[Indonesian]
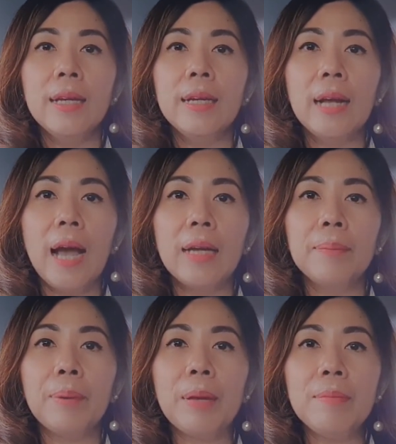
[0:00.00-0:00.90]

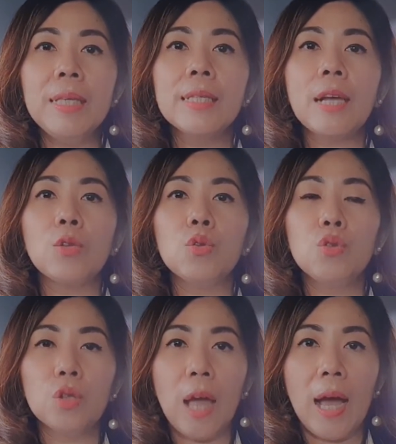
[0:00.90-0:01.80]
dengan premi 1
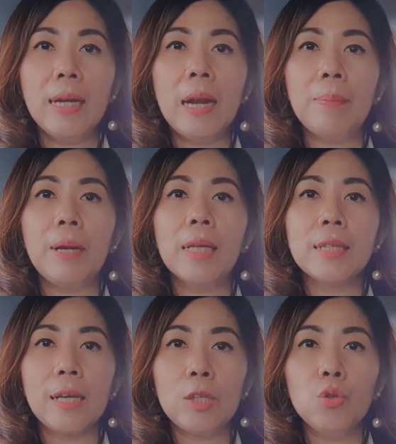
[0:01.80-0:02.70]
juta dan pada
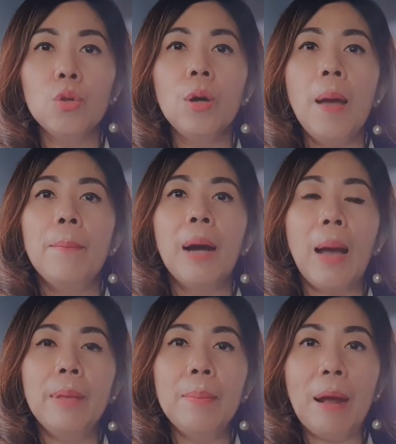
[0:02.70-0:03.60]
saat itu
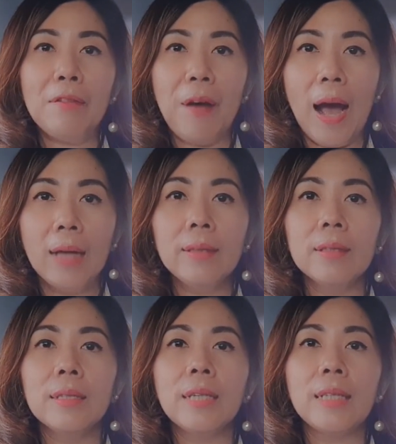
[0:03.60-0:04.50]
mengambil manfaat
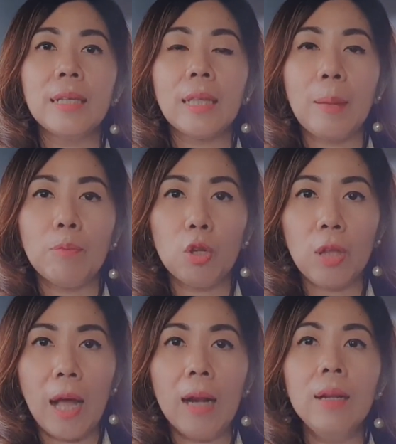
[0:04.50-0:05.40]
cacat tetap
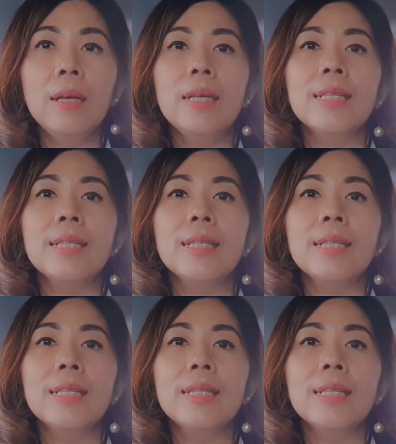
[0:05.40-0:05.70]
total,